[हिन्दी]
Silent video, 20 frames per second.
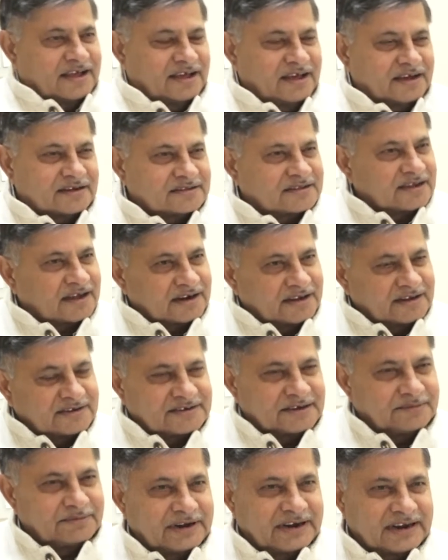एक तारीख
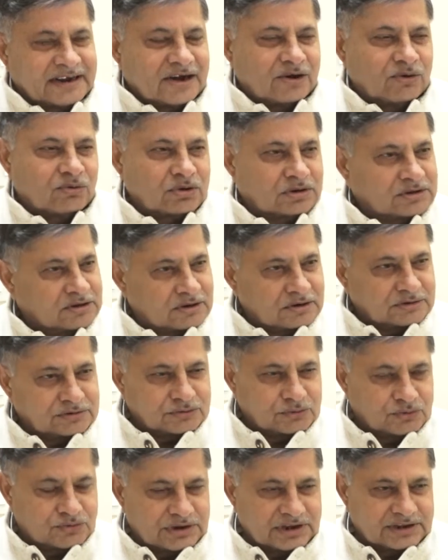से मैंने गाँव का दौरा
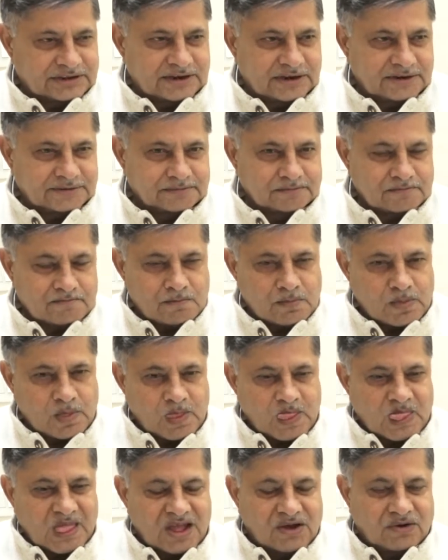शुरू किया था
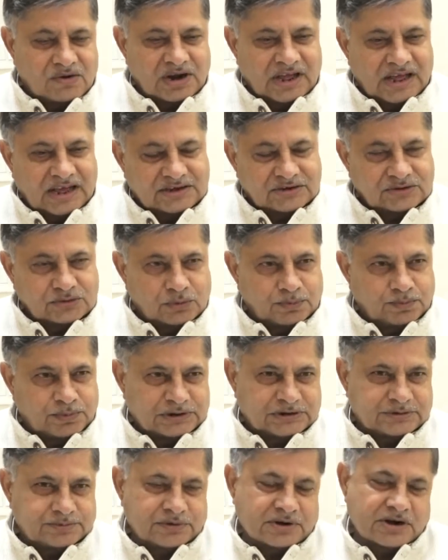और
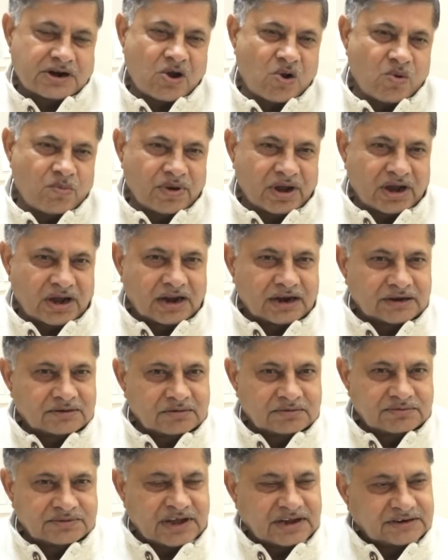155 गांव मेरे
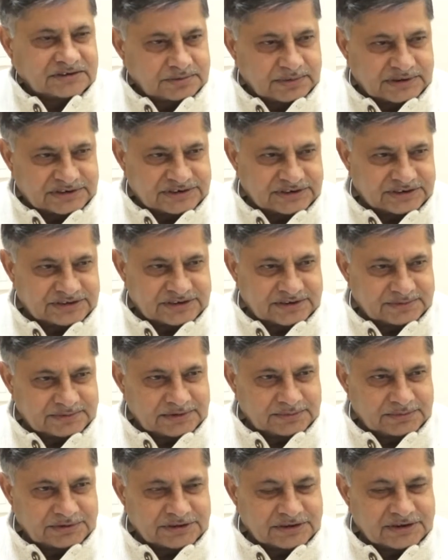लाडवा विधानसभा क्षेत्र
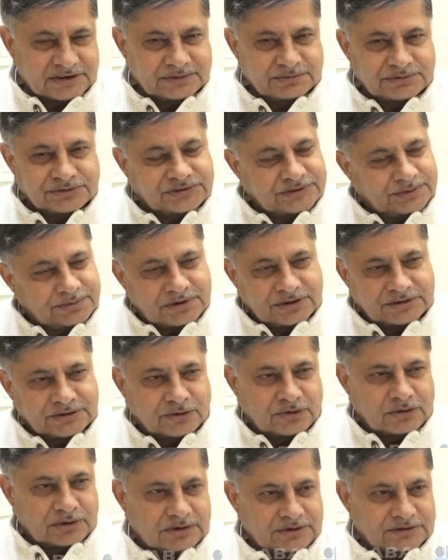में मैं तकरीबन सबका
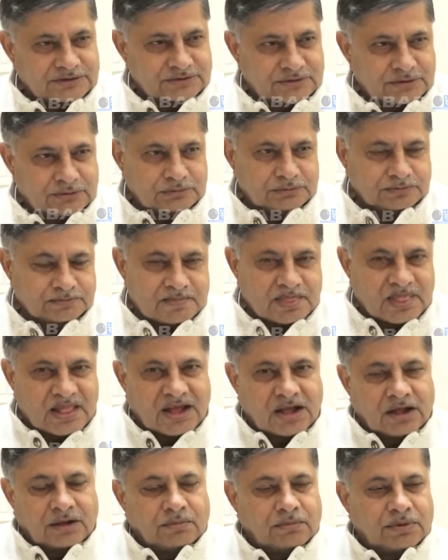दौरा कर चुका हूँ
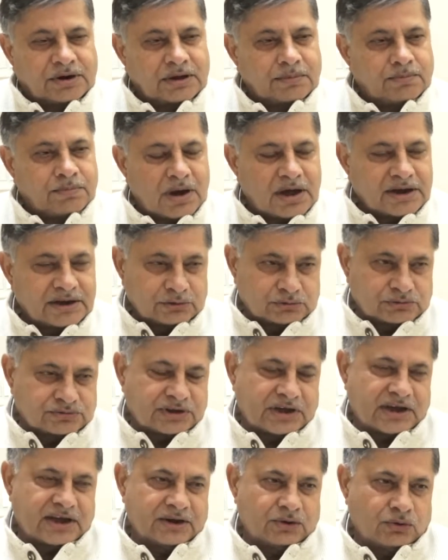बड़ा भारी
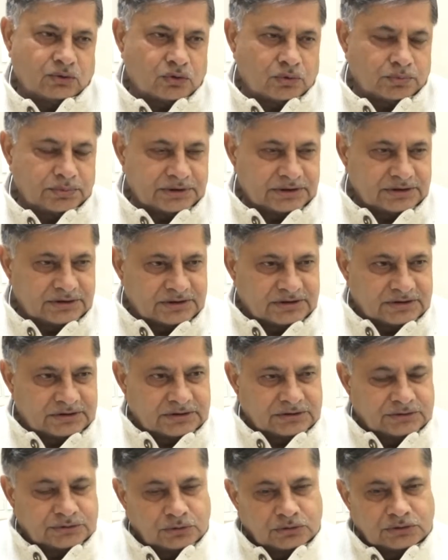उत्साह है लोगों में
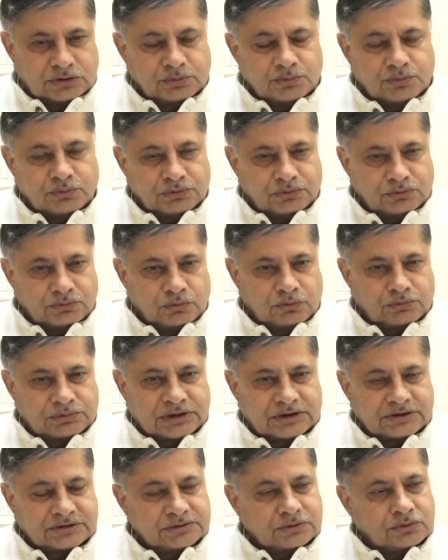चौधरी
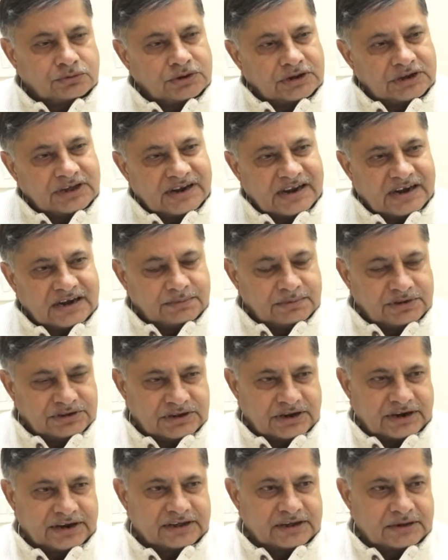भूपेंद्र सिंह हुड्डा की रैली में
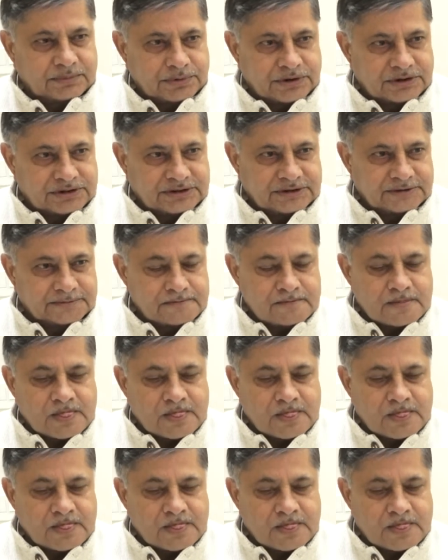जाने के प्रति